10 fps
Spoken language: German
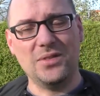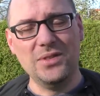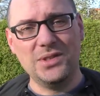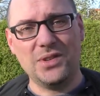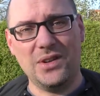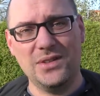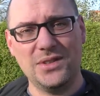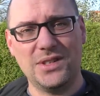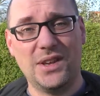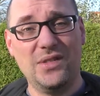und
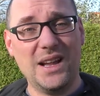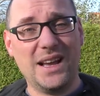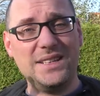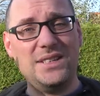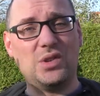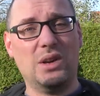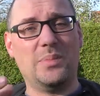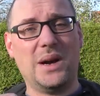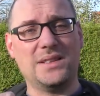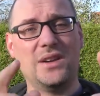Sondelsüchtig wieder richtig tolle
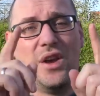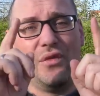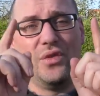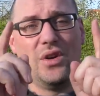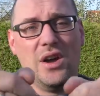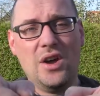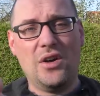Preise für